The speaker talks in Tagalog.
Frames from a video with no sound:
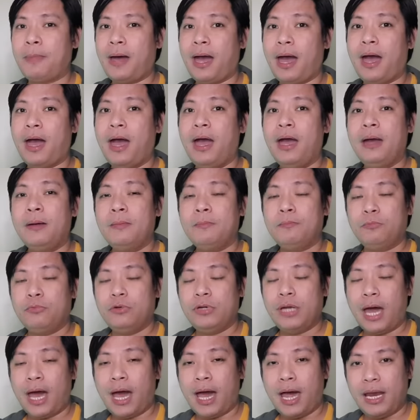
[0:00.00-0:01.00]
pa
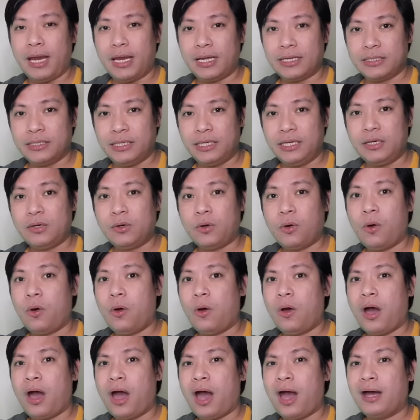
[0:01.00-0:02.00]
mula alas 5
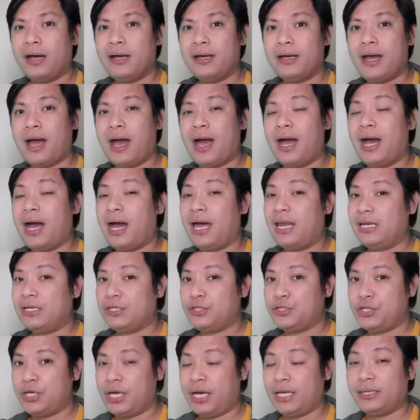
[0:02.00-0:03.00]
hanggang
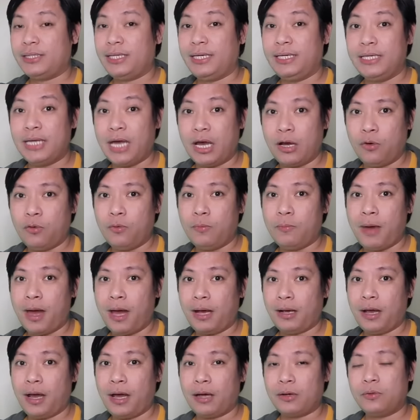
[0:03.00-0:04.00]
alas 7 ng
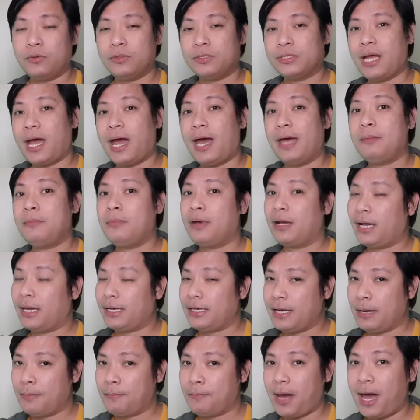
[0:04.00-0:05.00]
umaga kung saan
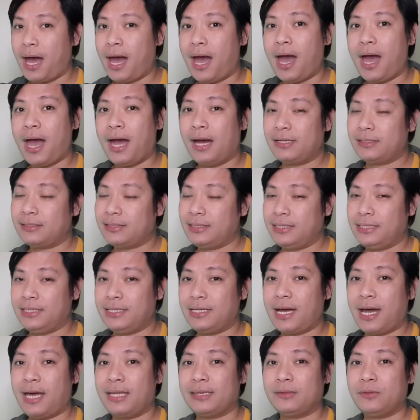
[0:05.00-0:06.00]
maganda pa ang
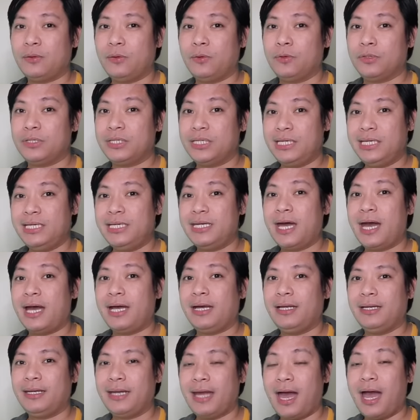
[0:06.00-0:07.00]
sikat o
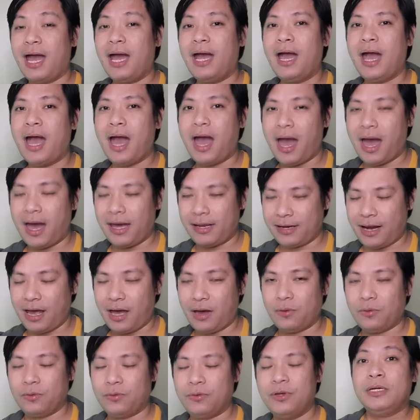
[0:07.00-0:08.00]
sinag ng
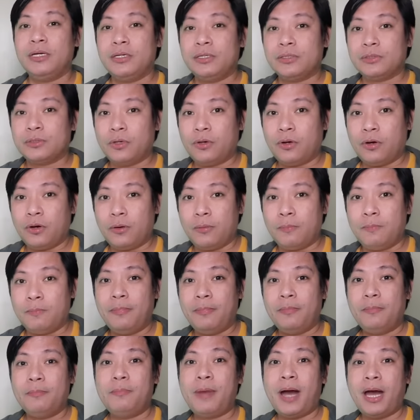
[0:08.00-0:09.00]
araw. So,
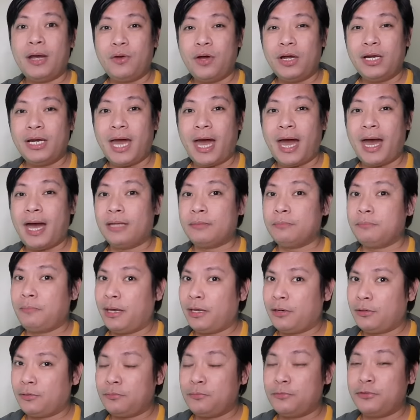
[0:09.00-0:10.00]
bago ang lahat,
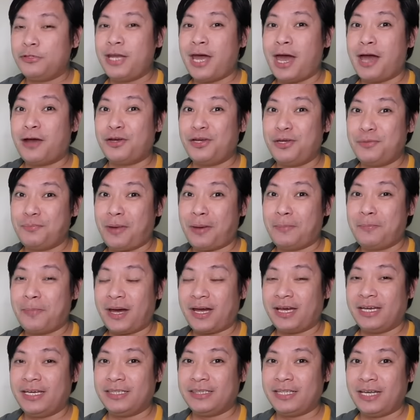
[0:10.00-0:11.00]
mayroon muna ako
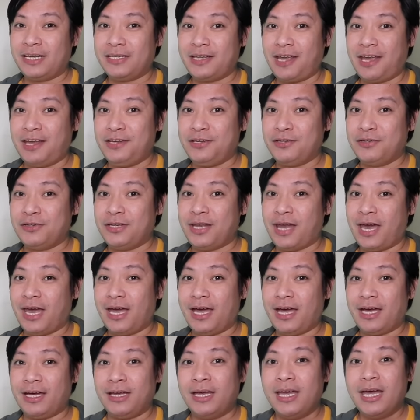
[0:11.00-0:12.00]
ipapakita sa inyo
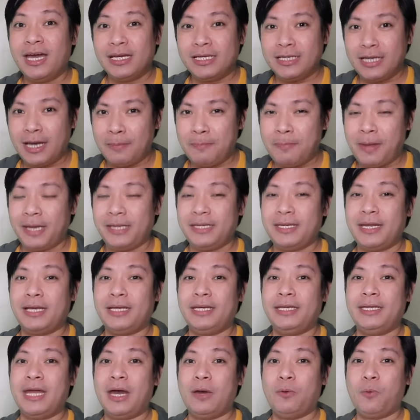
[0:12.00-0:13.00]
ng gabay na
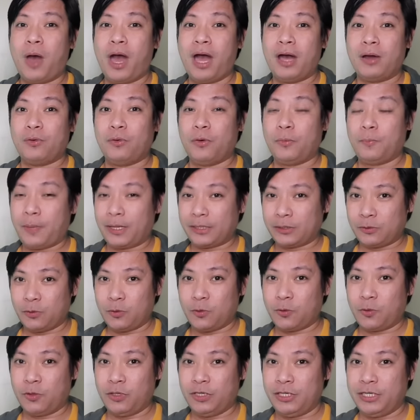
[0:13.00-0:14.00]
ginawa ko
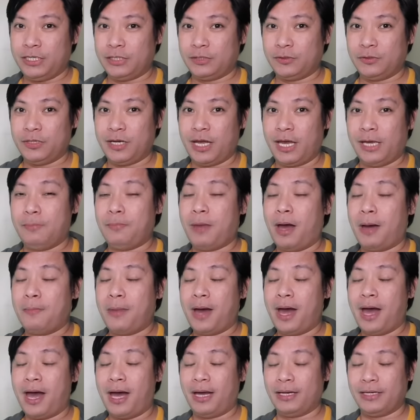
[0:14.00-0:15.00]
patungkol dito na
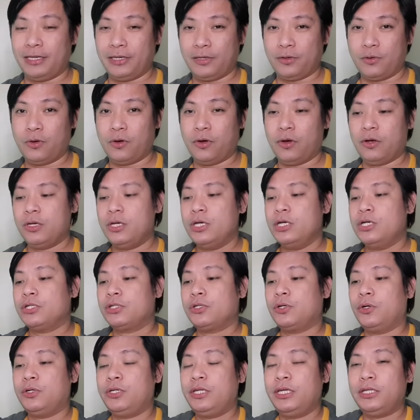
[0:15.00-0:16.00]
ibabahagi ko.
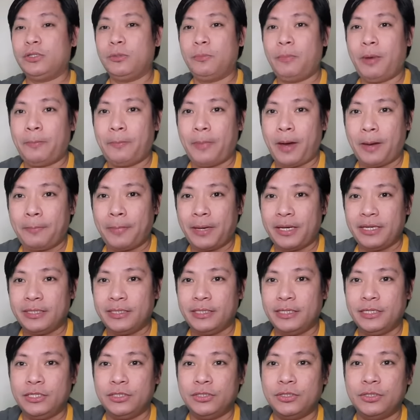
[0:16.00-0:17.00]
So, dito
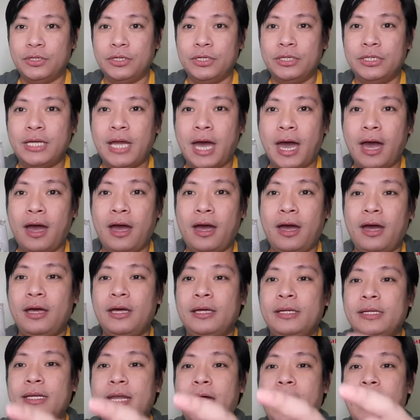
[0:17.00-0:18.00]
mapapansin nyo na,
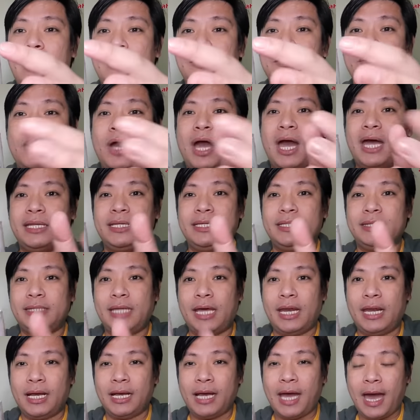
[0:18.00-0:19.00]
na yung asin
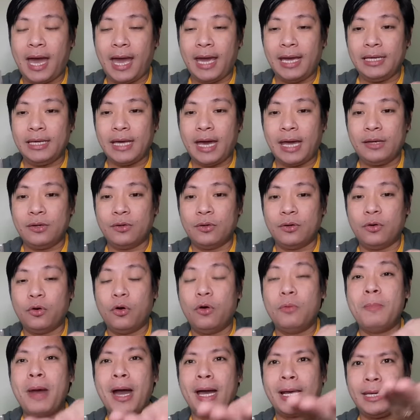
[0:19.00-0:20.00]
talaga ay ano,
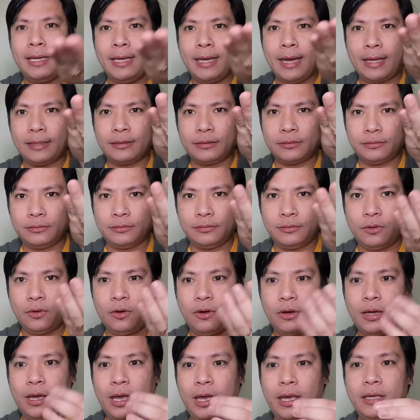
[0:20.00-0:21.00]
umakyat.
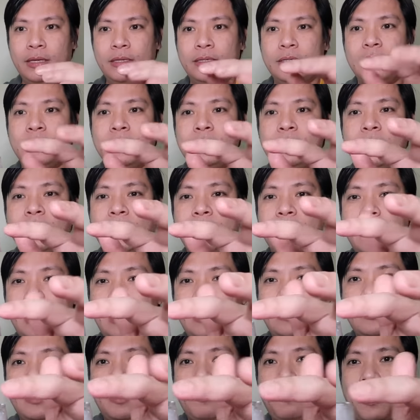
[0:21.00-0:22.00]
Okay?
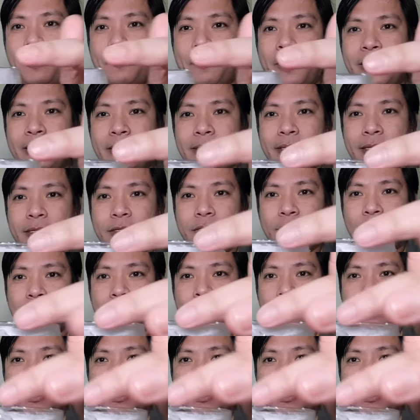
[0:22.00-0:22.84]
Ayan, napapansin nyo, oh,